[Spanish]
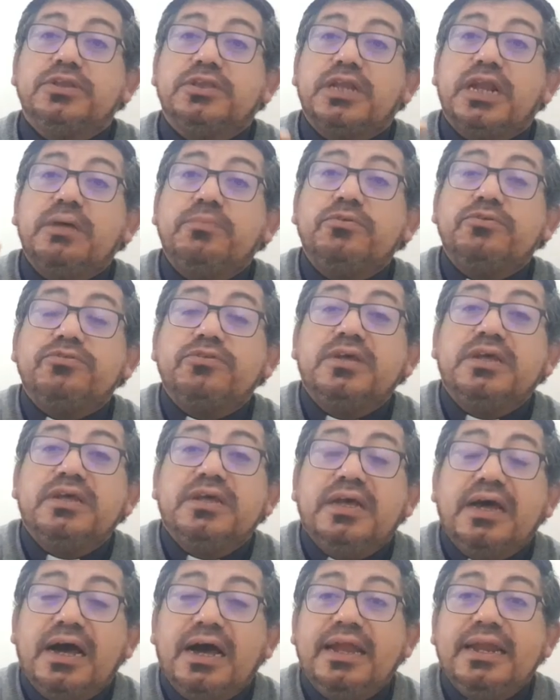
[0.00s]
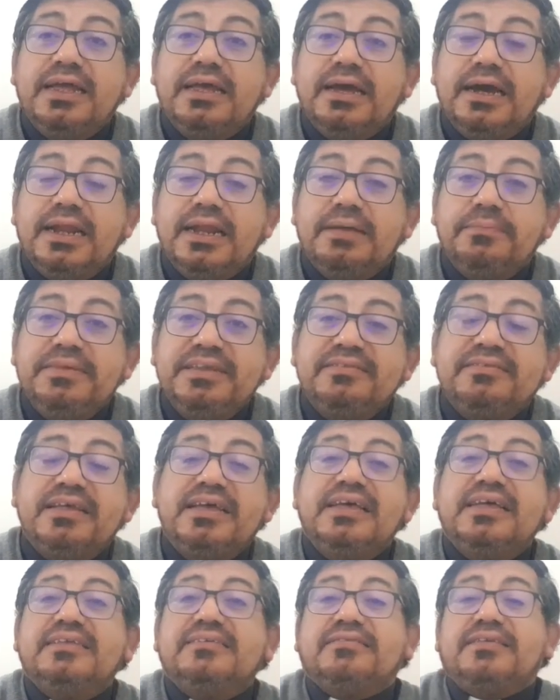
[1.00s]
entramos a la,
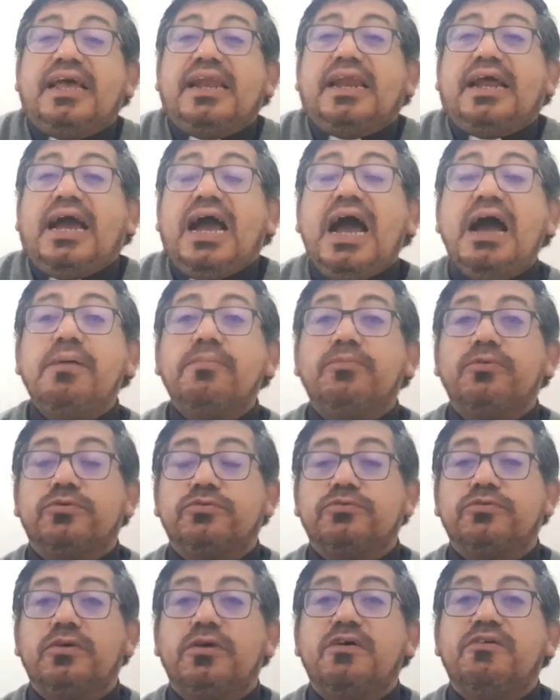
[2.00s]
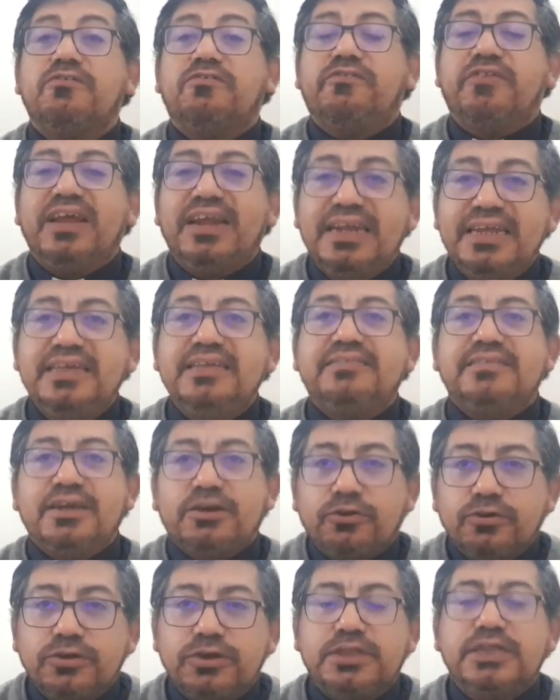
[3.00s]
misa salgamos felices,
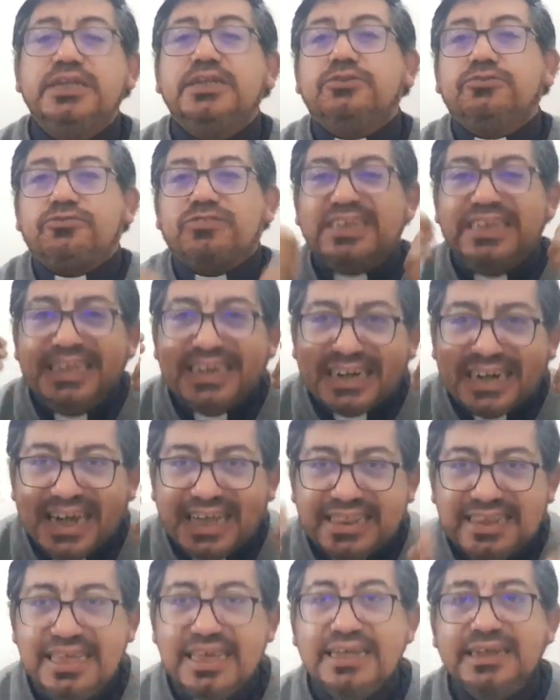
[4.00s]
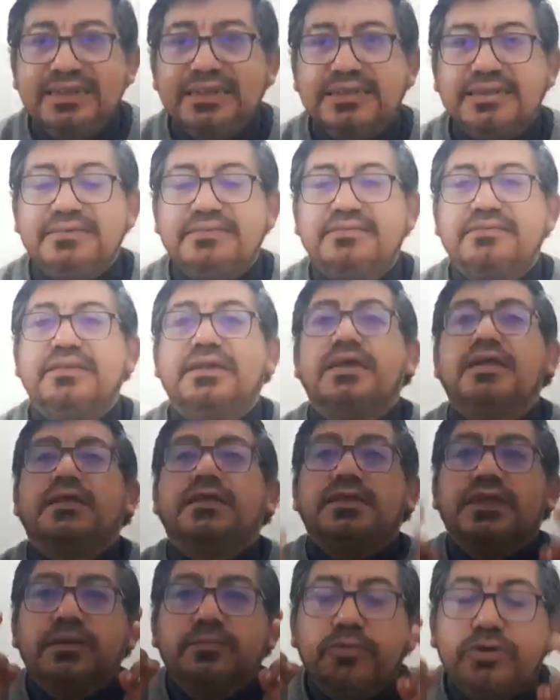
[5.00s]
contentos y radiantes,
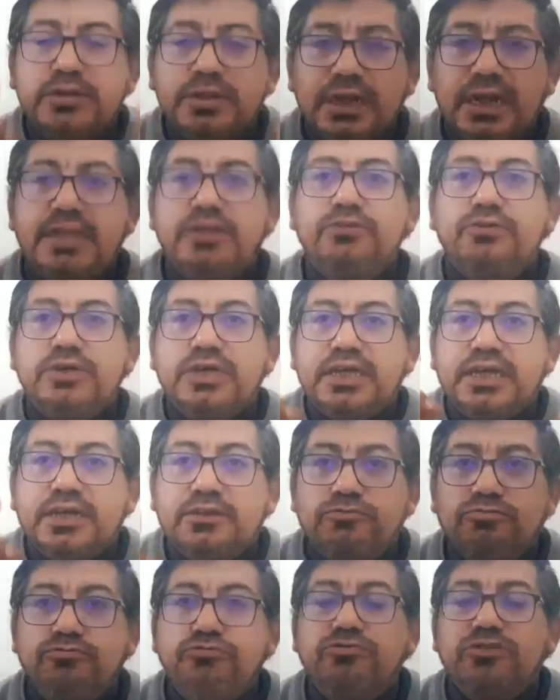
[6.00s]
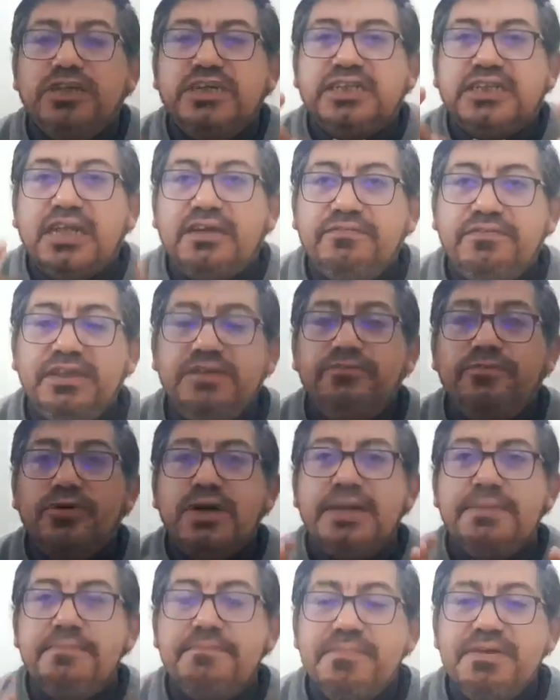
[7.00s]
demostrando que Jesús está vivo
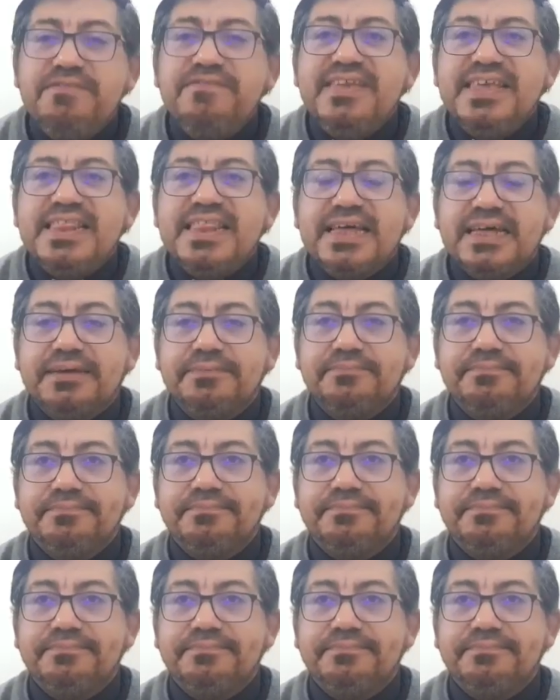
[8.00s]
en mi vida.